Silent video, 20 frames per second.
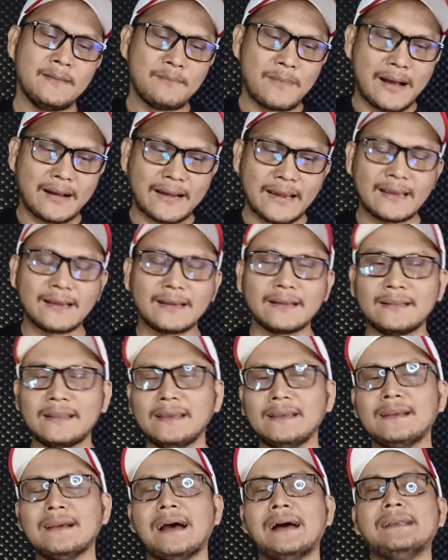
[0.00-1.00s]
Maka yang
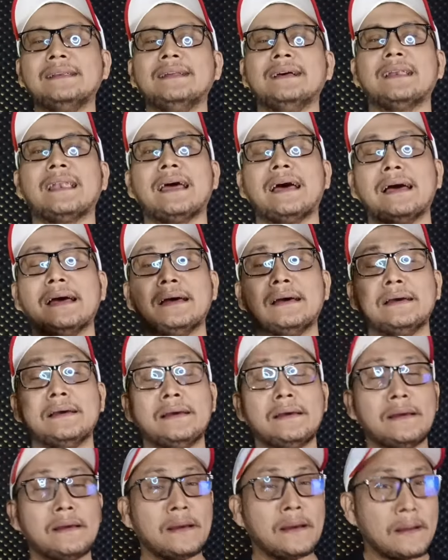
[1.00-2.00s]
ketiga adalah
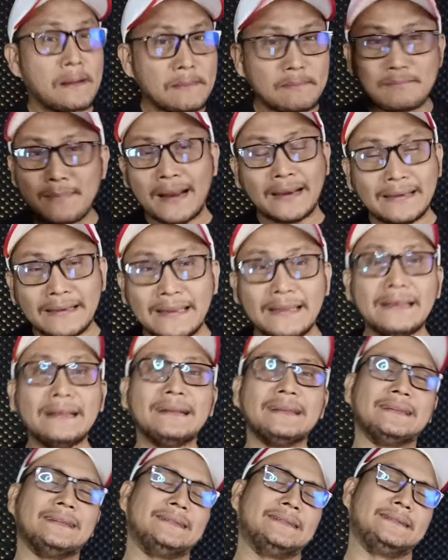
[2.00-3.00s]

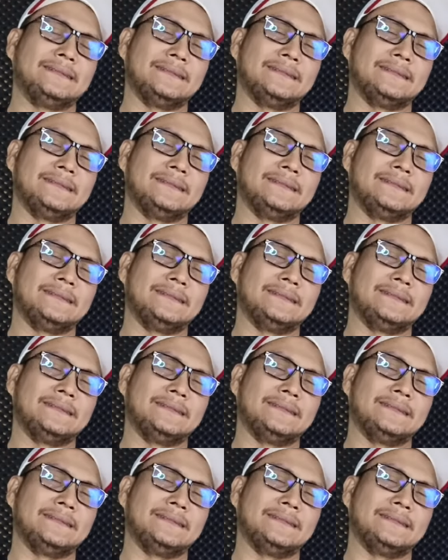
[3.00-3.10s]
mandiri.